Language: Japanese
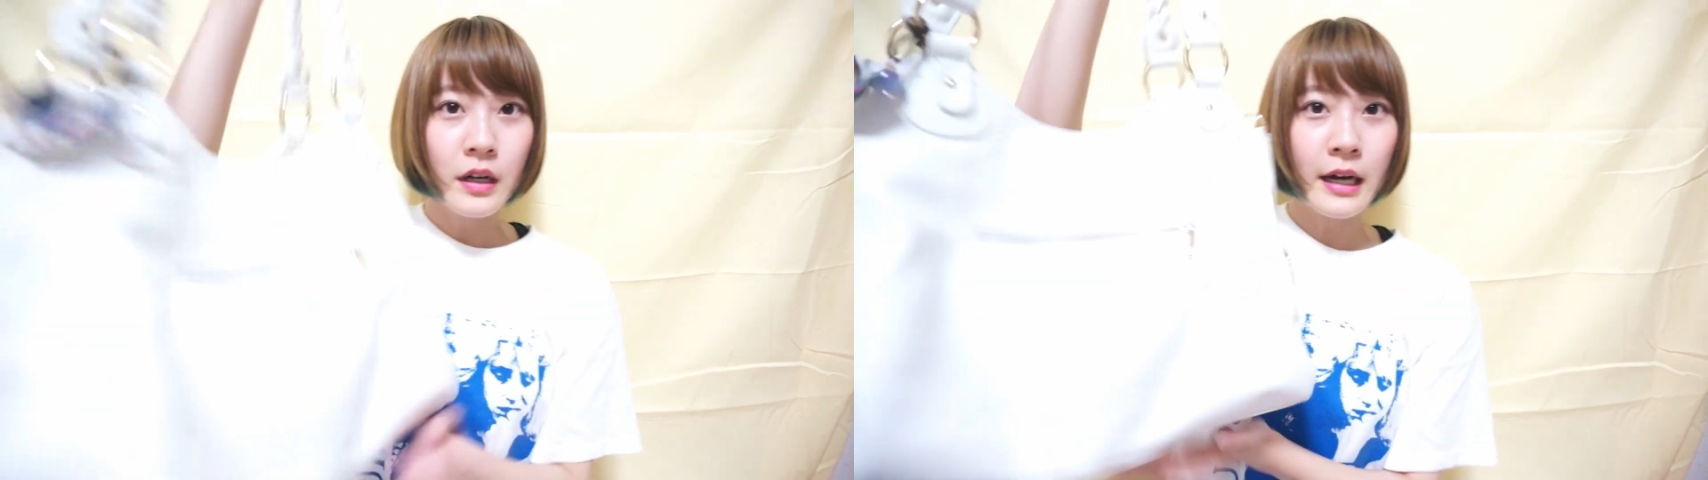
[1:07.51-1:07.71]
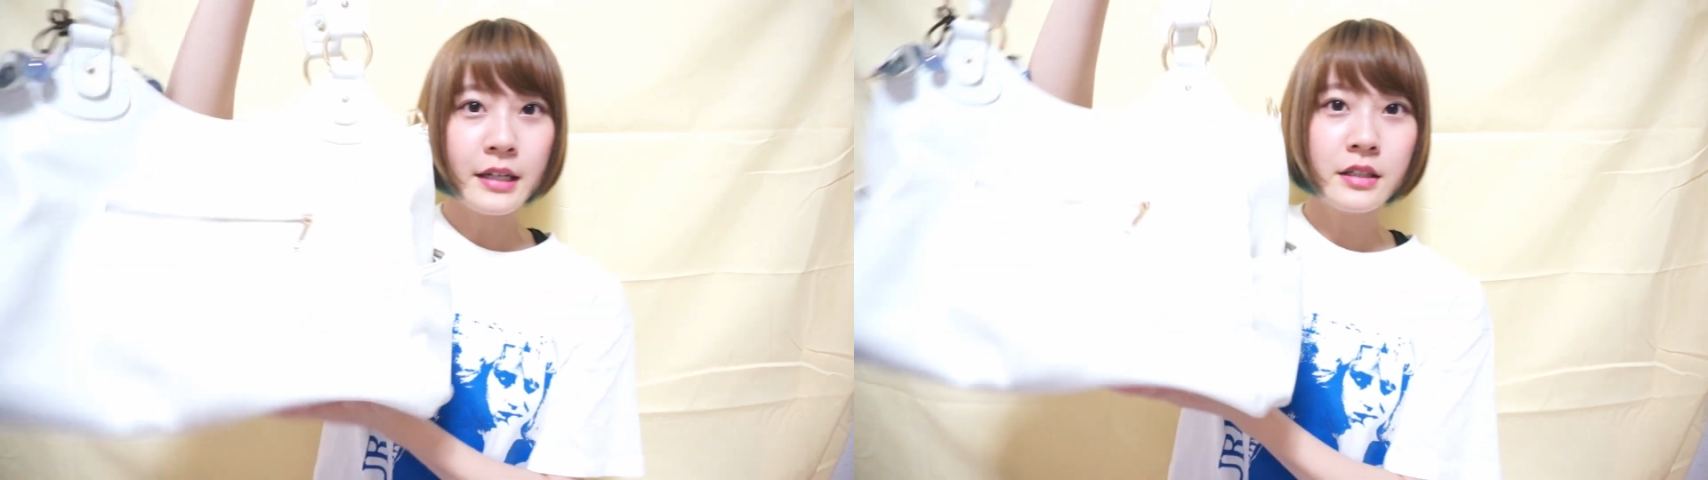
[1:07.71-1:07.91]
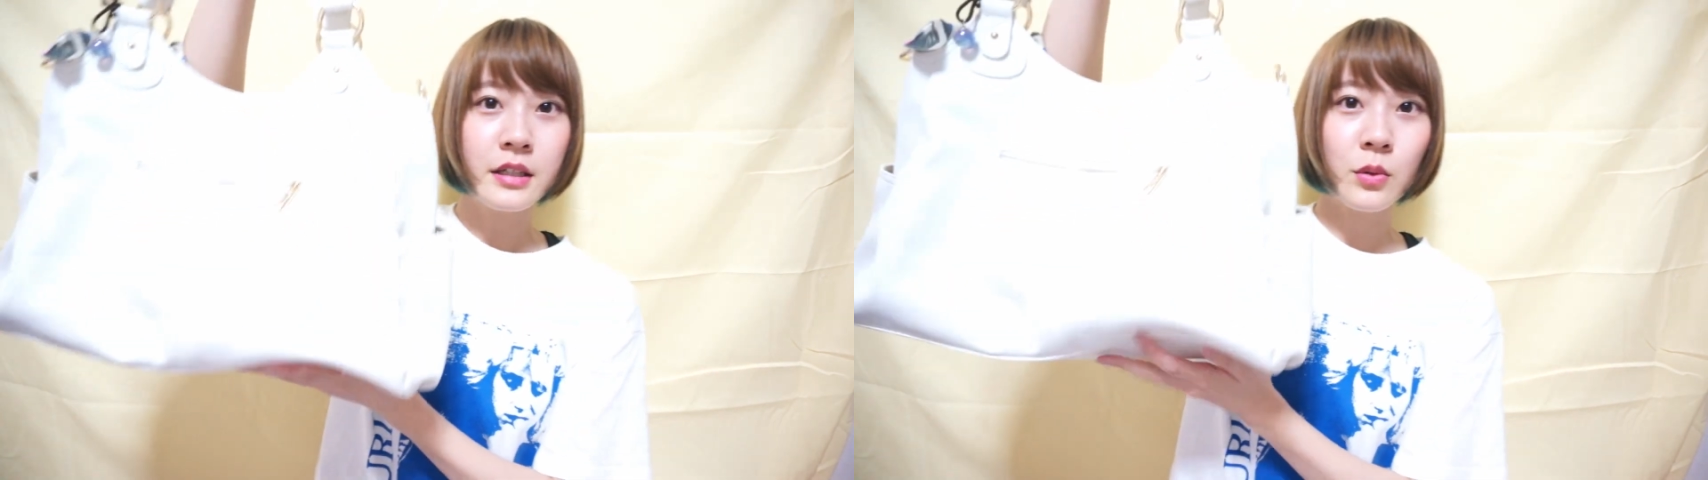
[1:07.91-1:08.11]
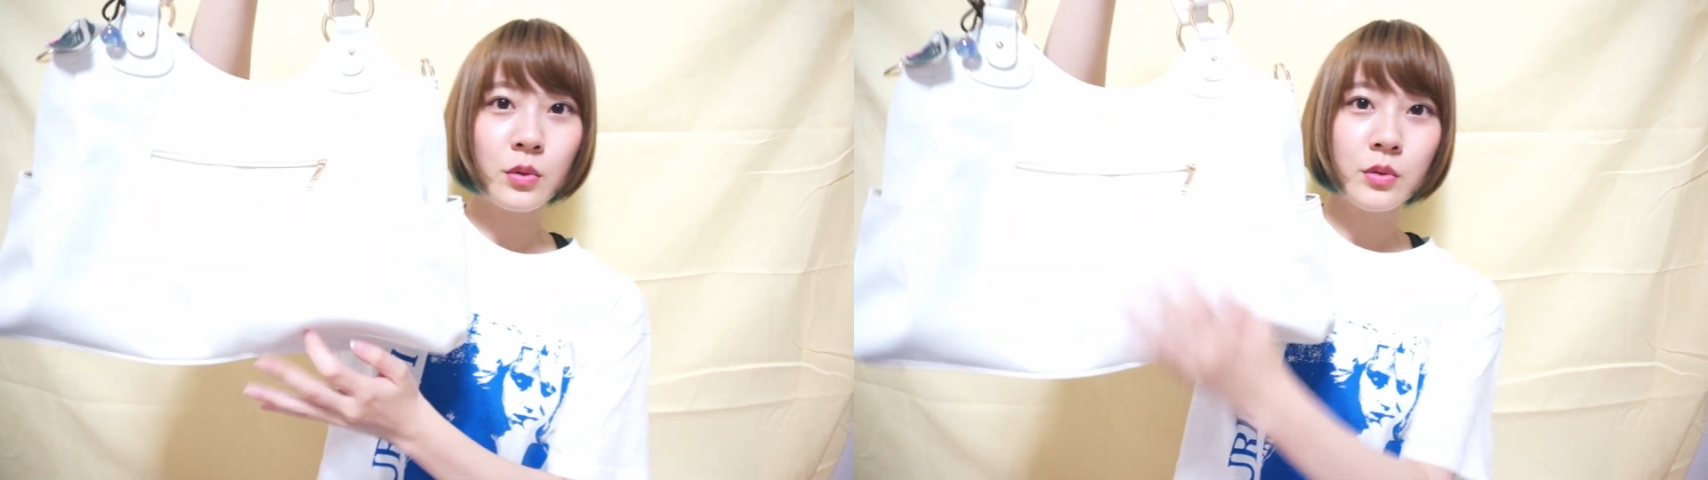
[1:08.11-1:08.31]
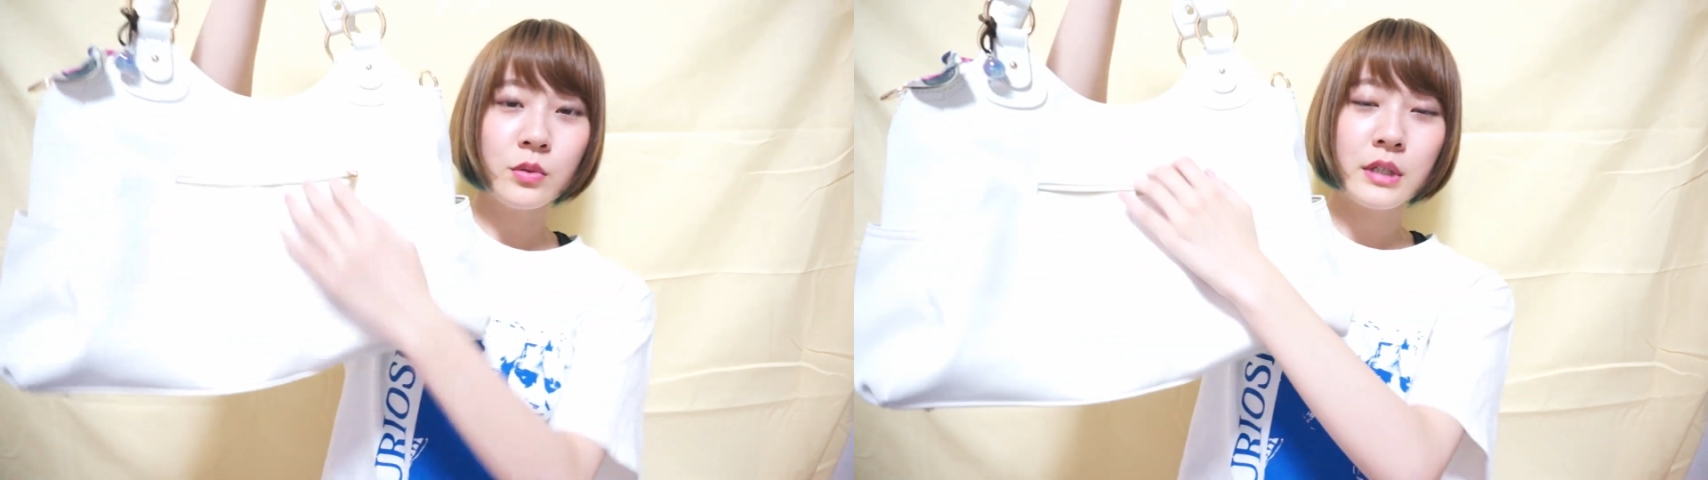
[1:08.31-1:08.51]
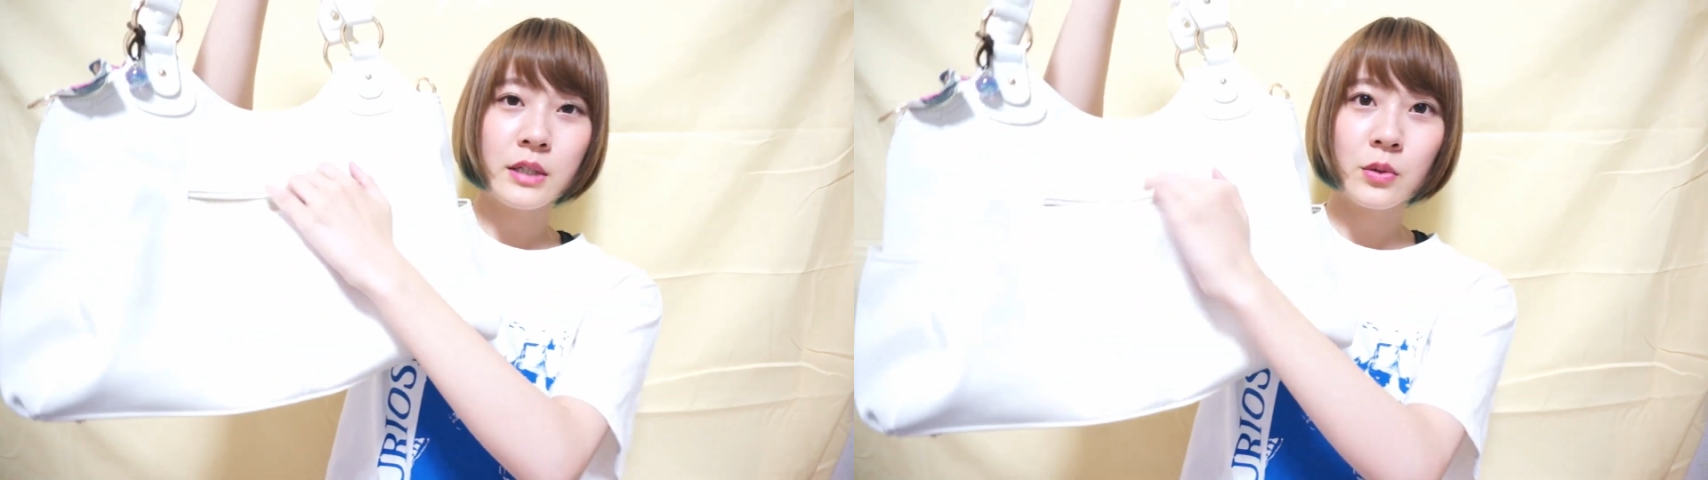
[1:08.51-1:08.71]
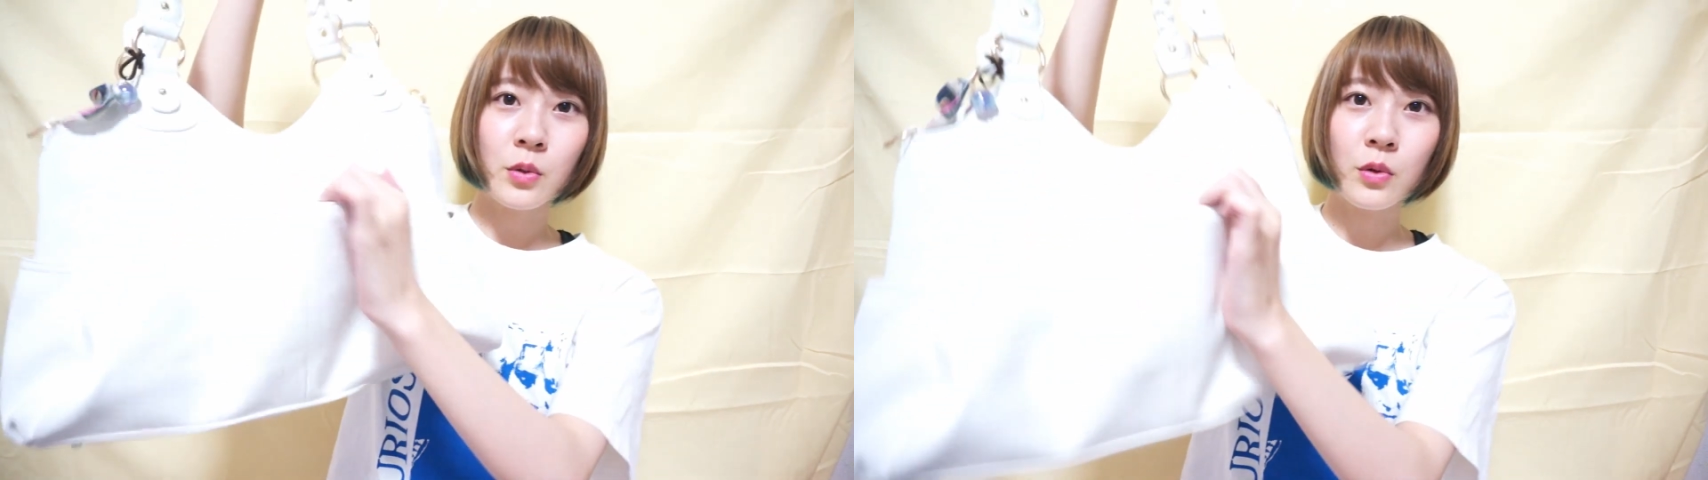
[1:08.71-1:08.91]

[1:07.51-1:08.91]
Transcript: はいでこの裏のこ